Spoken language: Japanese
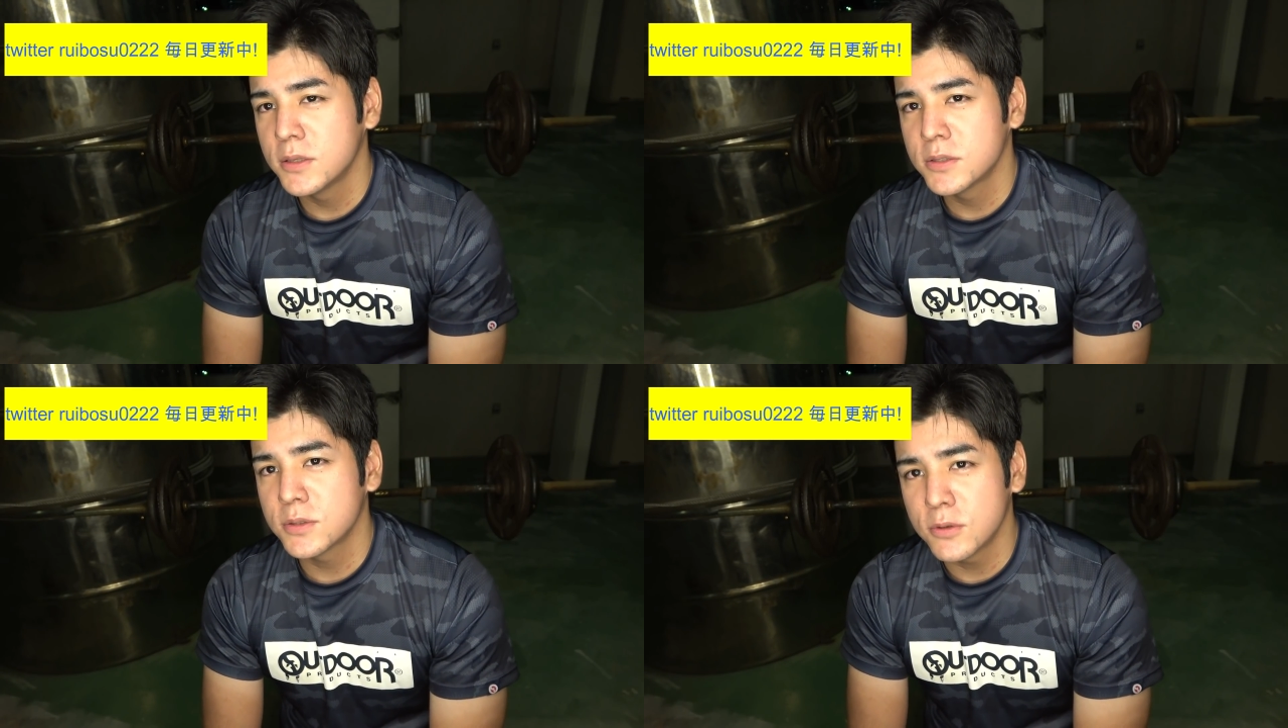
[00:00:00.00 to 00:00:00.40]

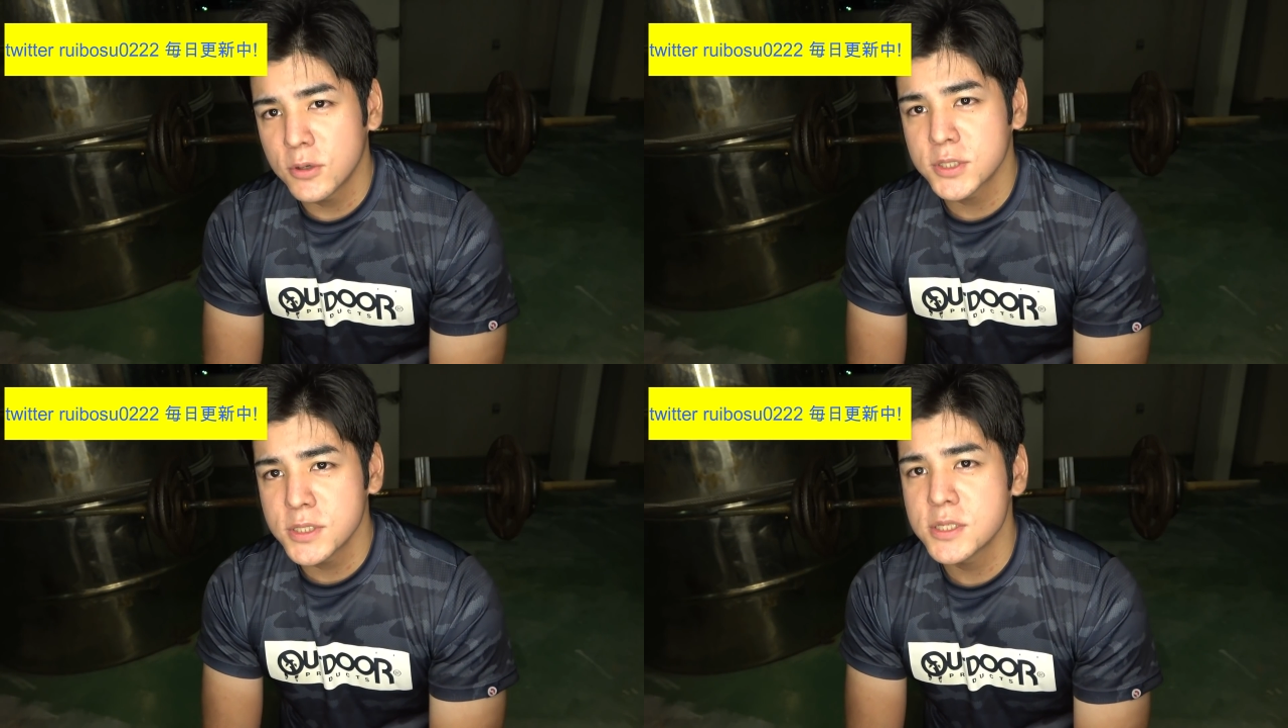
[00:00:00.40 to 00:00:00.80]
それ
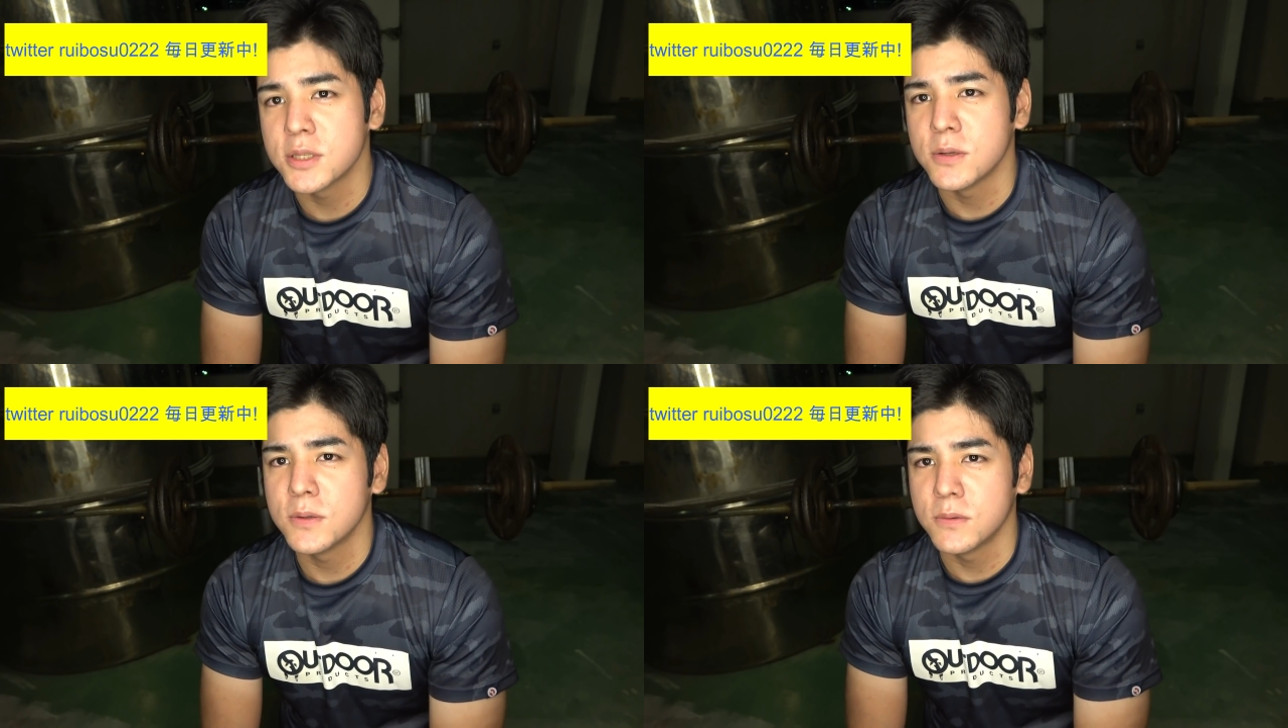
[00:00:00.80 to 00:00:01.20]
を信じて
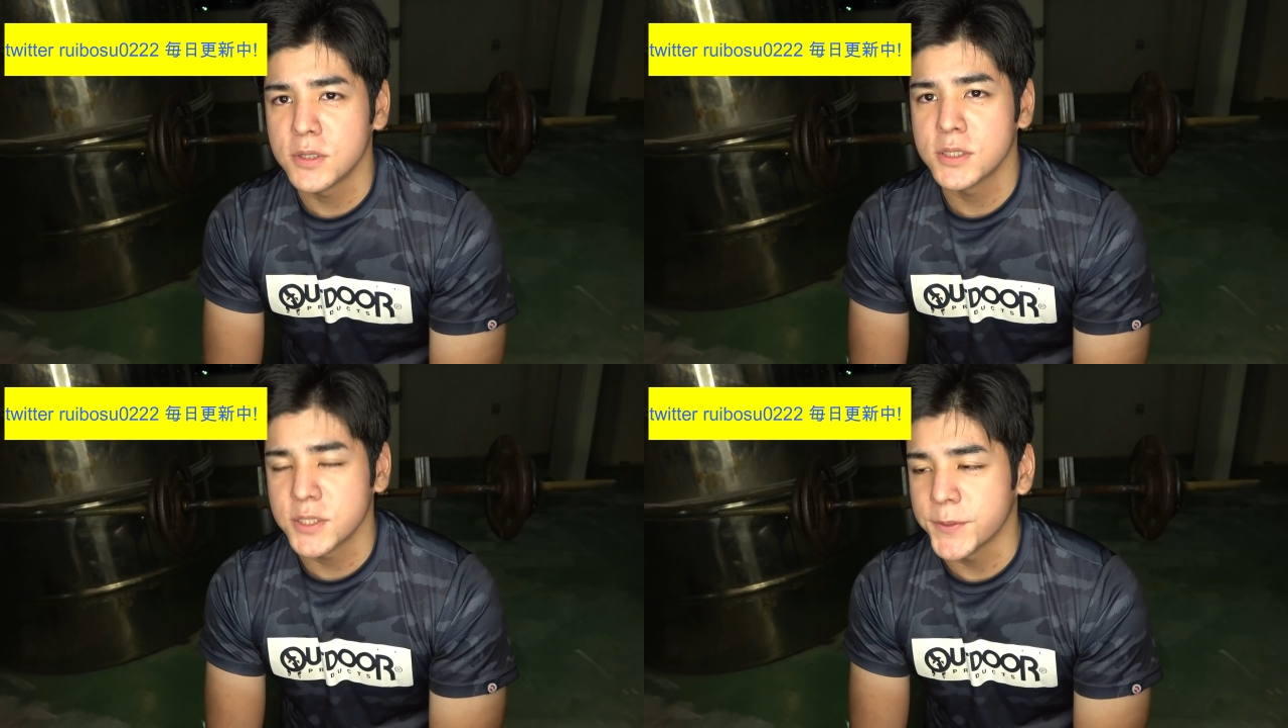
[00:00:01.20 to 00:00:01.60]
る。
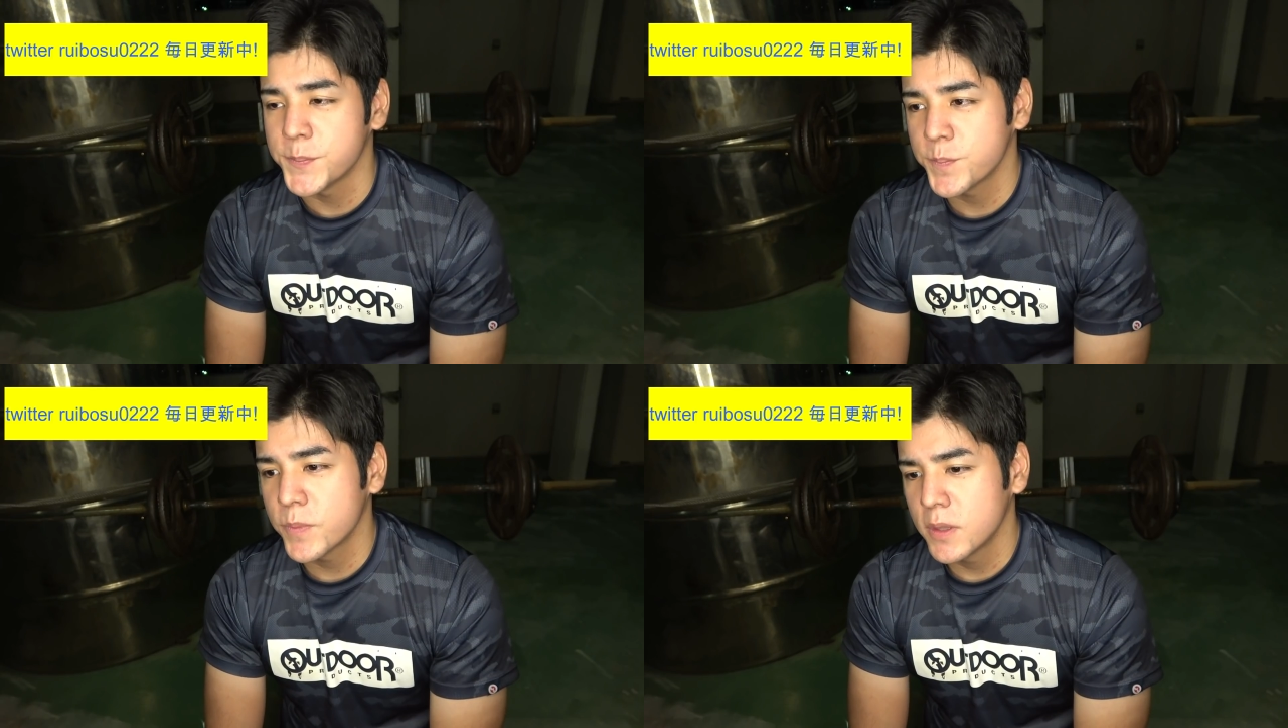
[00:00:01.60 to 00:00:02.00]
俺自身。
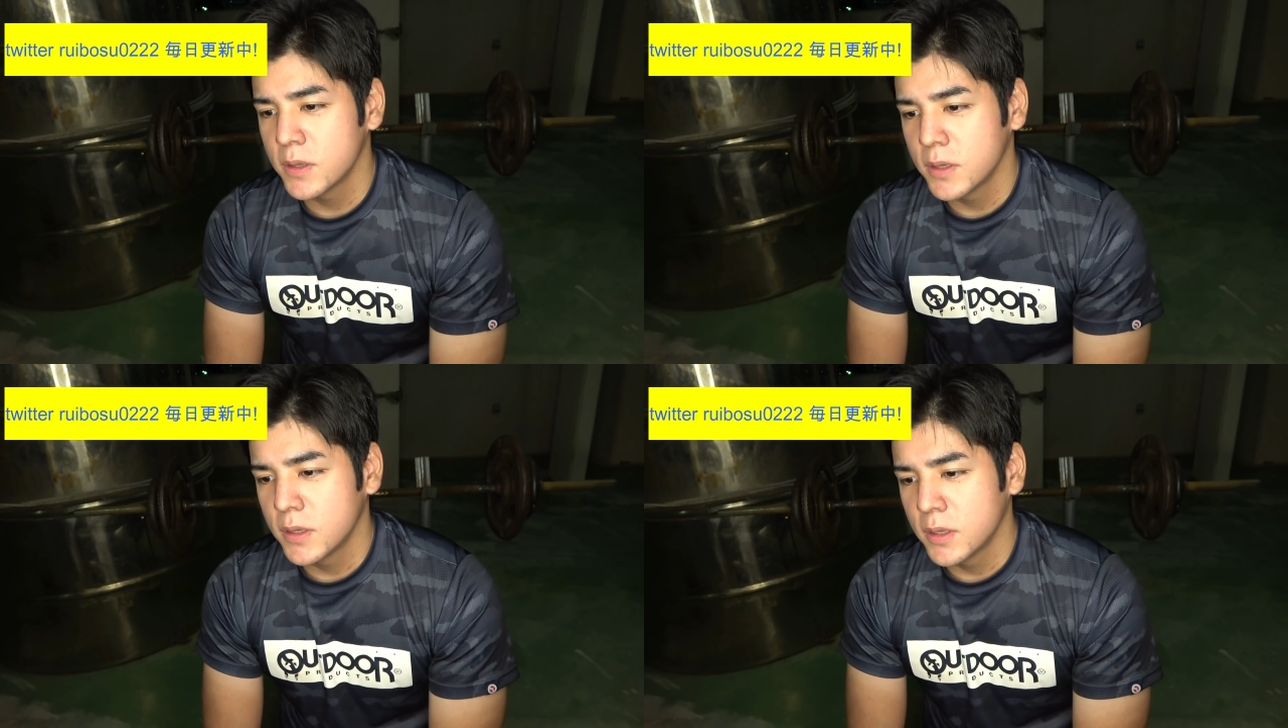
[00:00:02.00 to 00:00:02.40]

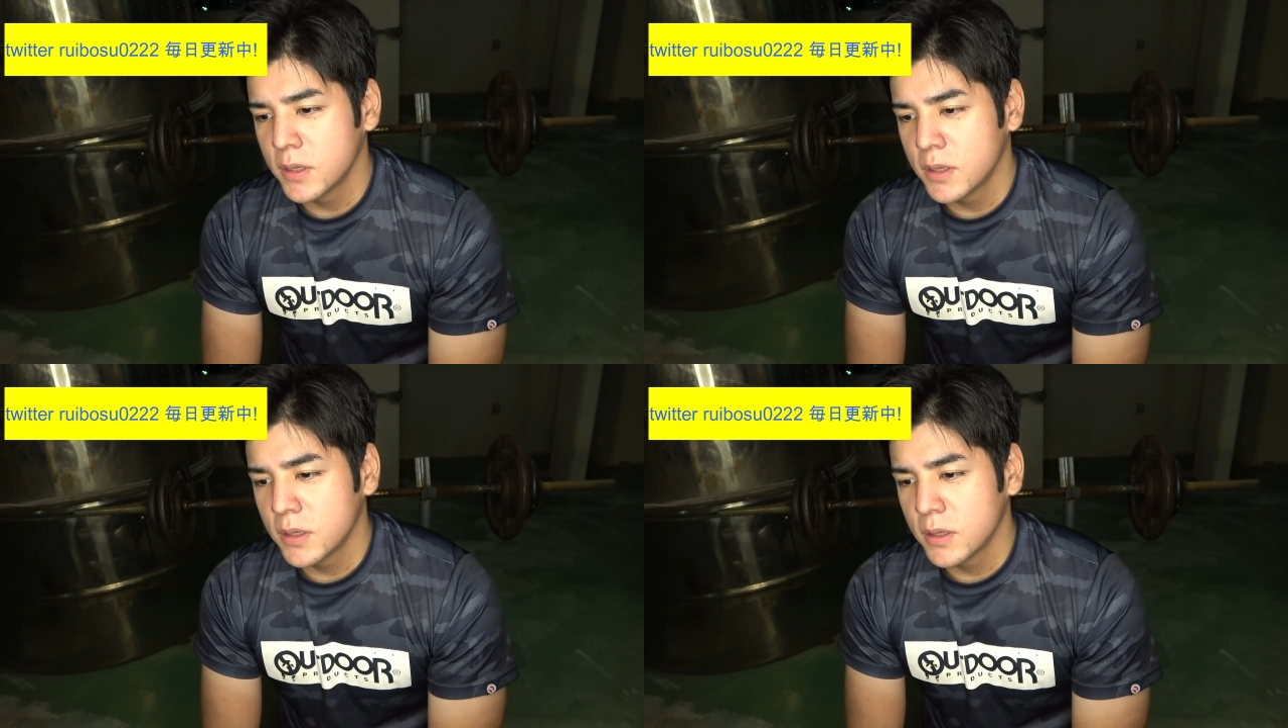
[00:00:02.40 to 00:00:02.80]

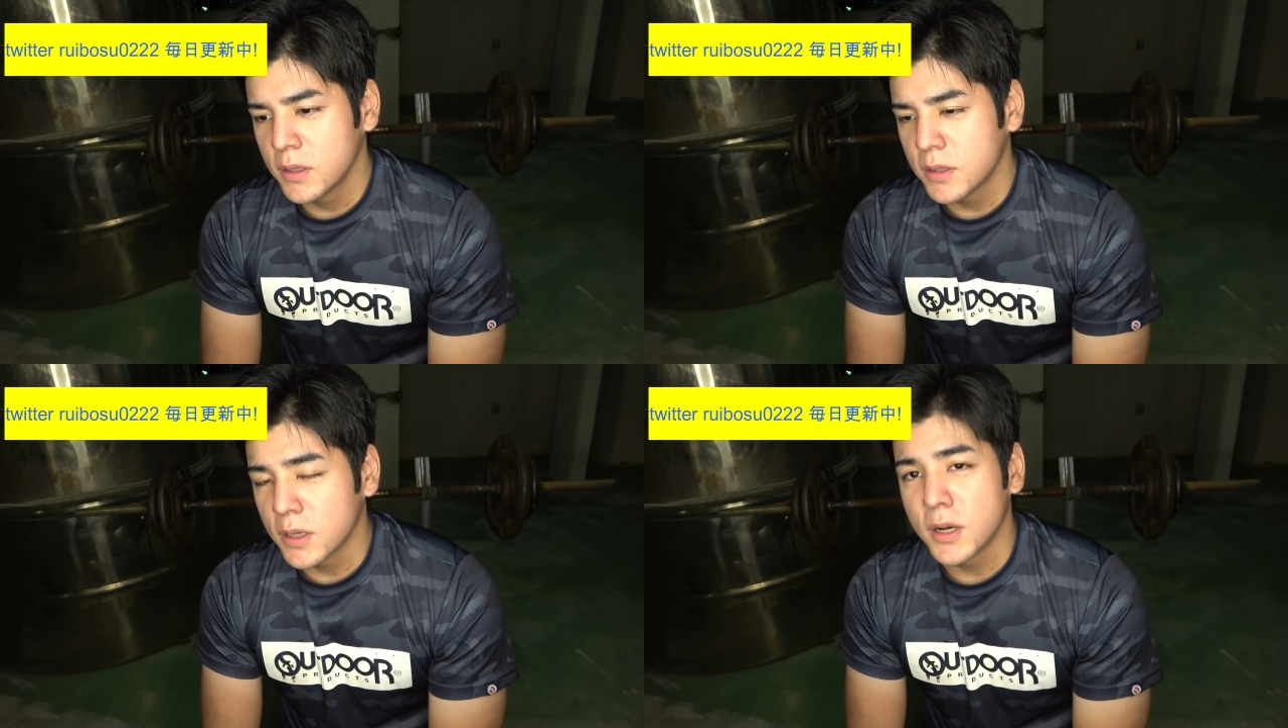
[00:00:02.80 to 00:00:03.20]
だ